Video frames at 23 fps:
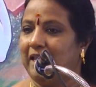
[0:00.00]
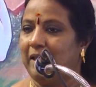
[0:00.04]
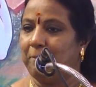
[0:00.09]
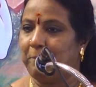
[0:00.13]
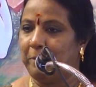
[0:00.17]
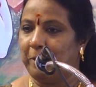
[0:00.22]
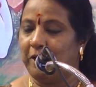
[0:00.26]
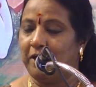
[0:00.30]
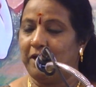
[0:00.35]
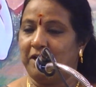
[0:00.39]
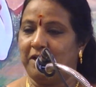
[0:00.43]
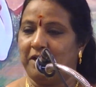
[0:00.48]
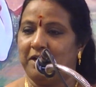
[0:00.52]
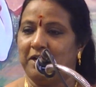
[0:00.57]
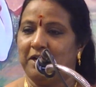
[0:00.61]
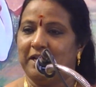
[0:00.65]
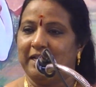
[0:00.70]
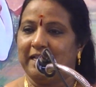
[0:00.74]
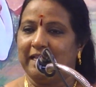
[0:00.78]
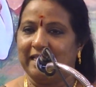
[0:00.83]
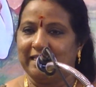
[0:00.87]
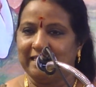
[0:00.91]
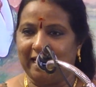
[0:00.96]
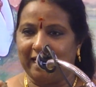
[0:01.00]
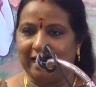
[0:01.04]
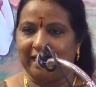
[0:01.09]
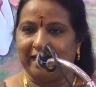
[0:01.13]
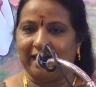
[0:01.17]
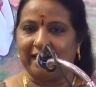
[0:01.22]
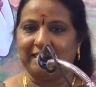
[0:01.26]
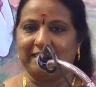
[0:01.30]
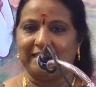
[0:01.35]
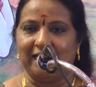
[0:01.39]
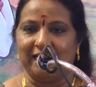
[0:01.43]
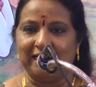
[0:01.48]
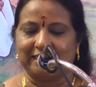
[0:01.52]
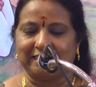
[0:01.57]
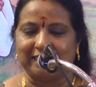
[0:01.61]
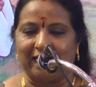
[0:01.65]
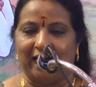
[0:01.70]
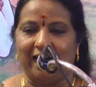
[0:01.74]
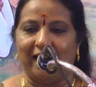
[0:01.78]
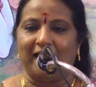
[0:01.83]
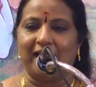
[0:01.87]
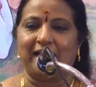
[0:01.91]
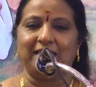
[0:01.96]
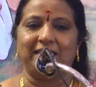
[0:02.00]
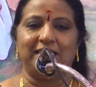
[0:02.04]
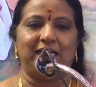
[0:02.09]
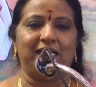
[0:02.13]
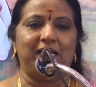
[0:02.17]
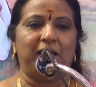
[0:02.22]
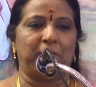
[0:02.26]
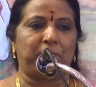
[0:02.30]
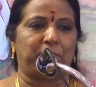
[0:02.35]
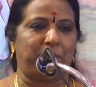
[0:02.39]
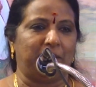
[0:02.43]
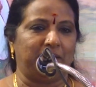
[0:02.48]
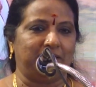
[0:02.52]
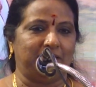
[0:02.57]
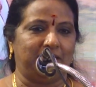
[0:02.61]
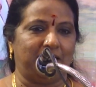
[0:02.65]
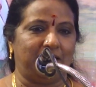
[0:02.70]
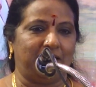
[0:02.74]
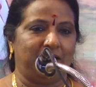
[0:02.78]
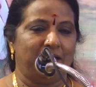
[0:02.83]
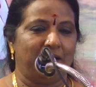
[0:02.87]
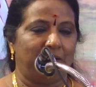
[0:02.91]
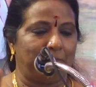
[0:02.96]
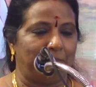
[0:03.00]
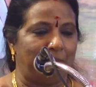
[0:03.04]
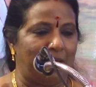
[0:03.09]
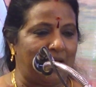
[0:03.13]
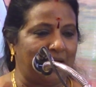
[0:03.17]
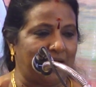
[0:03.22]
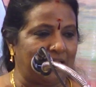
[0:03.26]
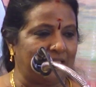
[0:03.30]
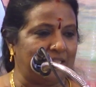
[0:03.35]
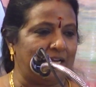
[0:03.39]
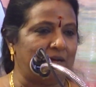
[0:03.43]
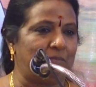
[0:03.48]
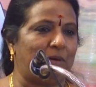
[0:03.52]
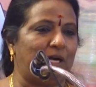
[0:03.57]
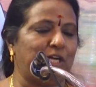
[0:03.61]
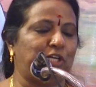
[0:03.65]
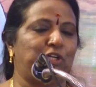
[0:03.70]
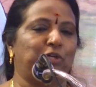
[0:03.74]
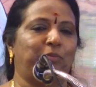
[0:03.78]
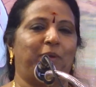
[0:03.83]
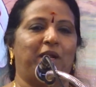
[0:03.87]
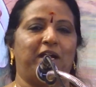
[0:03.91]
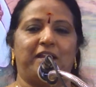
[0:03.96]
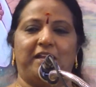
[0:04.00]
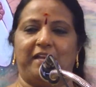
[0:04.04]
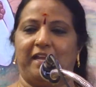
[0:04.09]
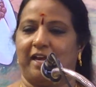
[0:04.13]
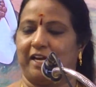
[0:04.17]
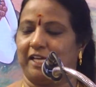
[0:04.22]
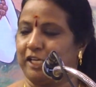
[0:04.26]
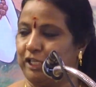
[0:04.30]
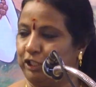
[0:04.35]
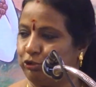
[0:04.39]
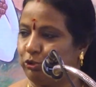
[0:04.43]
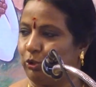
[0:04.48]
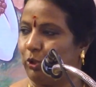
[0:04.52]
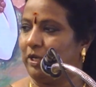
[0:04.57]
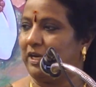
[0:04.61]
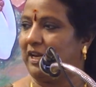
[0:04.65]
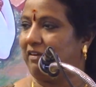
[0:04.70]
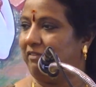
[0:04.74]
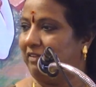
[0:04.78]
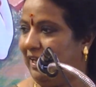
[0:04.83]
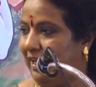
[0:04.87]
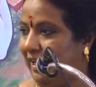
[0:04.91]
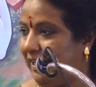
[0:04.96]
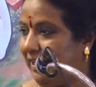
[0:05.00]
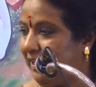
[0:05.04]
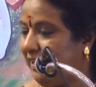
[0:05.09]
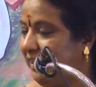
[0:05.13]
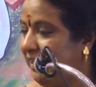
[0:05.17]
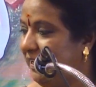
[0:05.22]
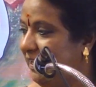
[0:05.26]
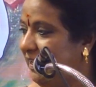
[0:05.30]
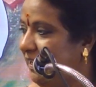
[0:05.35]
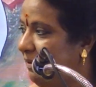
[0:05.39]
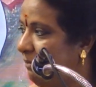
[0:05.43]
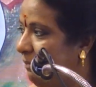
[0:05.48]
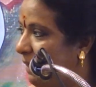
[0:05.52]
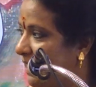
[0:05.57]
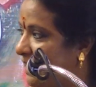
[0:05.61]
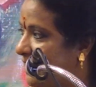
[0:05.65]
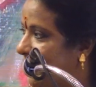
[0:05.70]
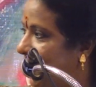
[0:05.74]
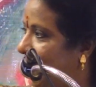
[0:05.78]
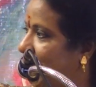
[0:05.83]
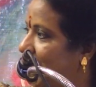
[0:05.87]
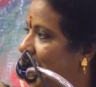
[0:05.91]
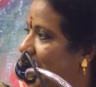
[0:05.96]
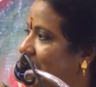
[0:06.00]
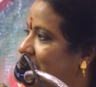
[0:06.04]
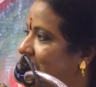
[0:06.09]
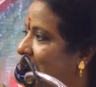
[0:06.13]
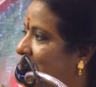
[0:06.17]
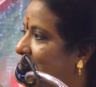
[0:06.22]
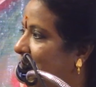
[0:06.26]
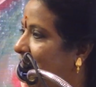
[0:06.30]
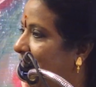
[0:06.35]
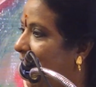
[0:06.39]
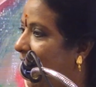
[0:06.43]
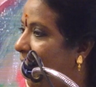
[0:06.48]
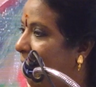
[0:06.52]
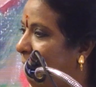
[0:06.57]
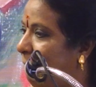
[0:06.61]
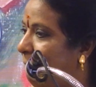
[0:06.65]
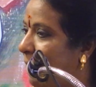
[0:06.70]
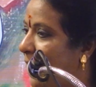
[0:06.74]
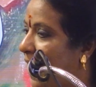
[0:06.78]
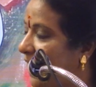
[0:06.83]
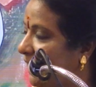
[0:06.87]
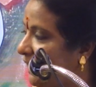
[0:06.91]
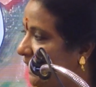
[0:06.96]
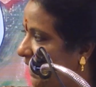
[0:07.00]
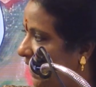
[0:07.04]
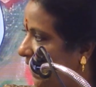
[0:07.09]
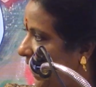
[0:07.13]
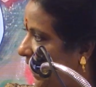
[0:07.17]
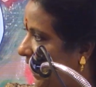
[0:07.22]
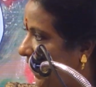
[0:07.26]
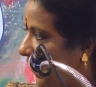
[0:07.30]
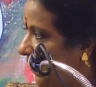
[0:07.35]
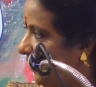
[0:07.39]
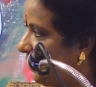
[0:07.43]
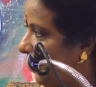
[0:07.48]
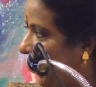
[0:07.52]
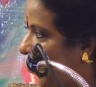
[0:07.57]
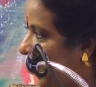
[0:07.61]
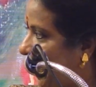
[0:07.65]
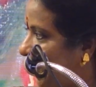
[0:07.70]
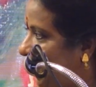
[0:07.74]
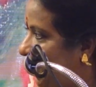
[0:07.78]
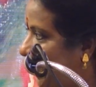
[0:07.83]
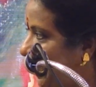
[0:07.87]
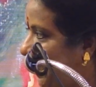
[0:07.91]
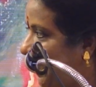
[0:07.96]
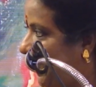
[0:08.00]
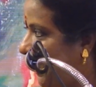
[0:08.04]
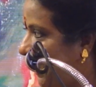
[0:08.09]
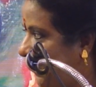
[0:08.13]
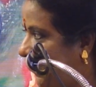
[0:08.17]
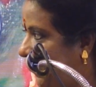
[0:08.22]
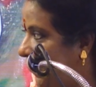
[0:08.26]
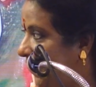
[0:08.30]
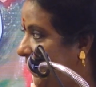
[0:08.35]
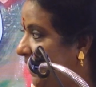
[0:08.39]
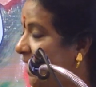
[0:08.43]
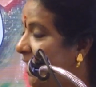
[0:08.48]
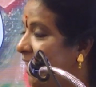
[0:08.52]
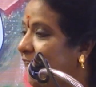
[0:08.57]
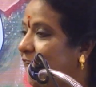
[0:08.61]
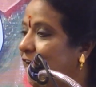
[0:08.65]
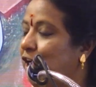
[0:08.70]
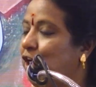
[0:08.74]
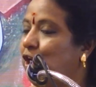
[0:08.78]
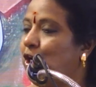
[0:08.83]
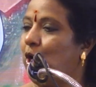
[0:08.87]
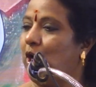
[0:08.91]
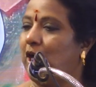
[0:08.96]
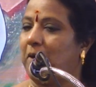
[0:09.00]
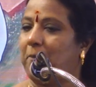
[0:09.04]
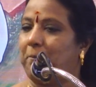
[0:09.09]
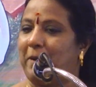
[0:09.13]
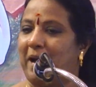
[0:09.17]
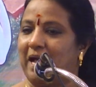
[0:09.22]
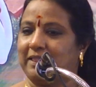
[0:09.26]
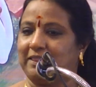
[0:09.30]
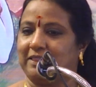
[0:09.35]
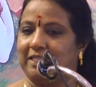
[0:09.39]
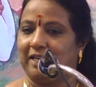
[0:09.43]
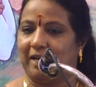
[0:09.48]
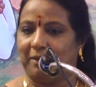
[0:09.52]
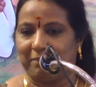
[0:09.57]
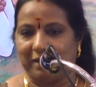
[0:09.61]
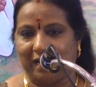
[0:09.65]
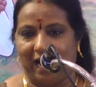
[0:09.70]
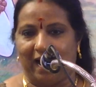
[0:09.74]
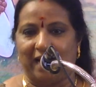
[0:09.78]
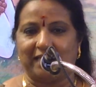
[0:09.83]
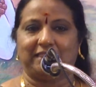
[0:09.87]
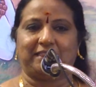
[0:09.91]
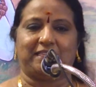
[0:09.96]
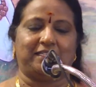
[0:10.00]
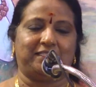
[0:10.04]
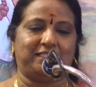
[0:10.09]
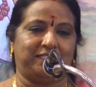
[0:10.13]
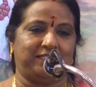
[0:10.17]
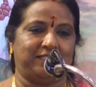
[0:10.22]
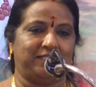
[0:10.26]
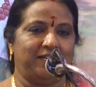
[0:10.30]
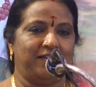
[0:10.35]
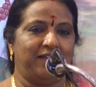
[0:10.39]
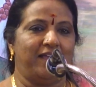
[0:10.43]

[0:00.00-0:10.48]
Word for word: இப்போ இந்த இடத்தில் தளர்ந்து நிற்பது பரதம் மட்டும் என்று எனக்கு தோன்றவில்லை மற்ற இடத்தில் எல்லாம் பாத்திரங்கள் தளர்ந்து நின்றது இன்னொரு பாத்திரம் காத்தது